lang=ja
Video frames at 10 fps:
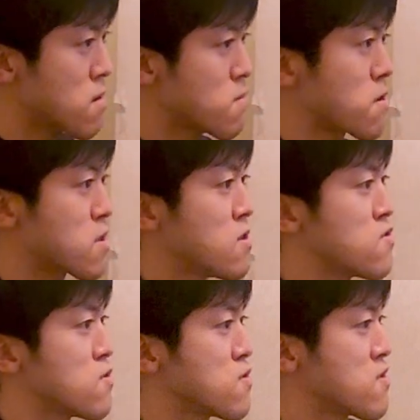まあ、転
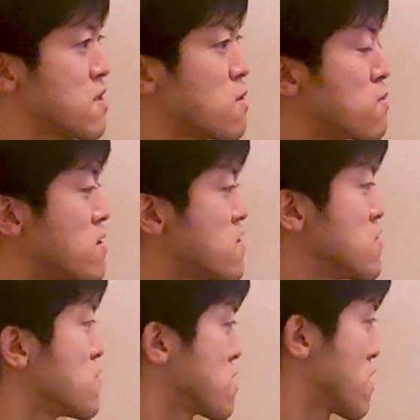調して同
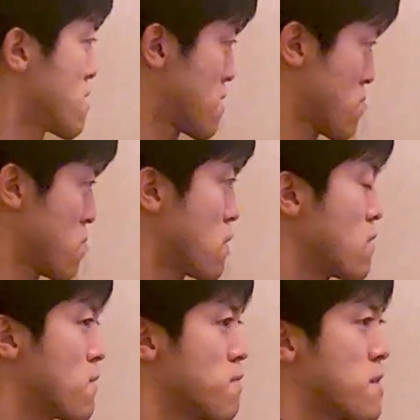じようなあ
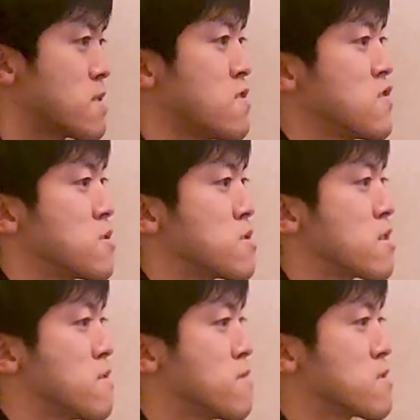のパッセージが出て
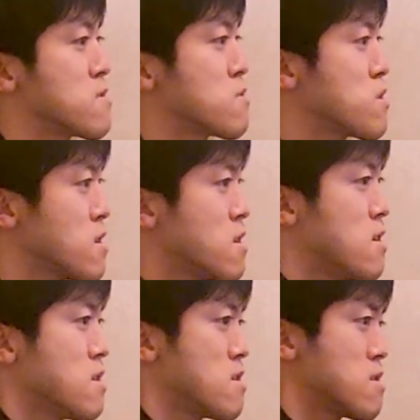きますので
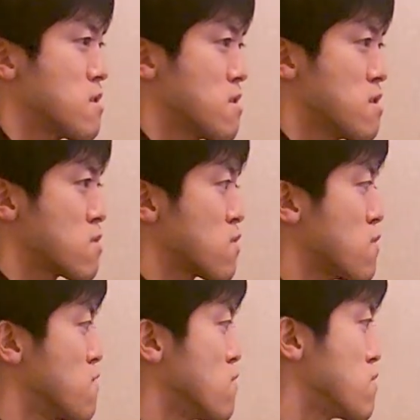やはりこ
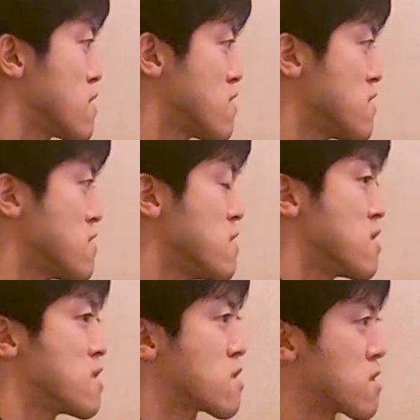こも同じ
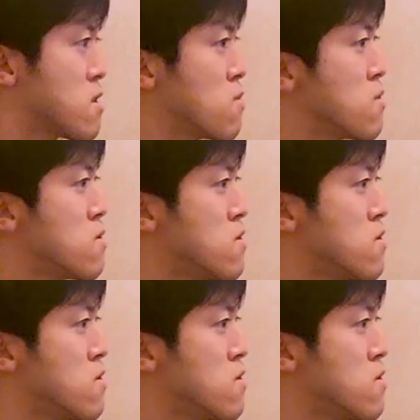やり方を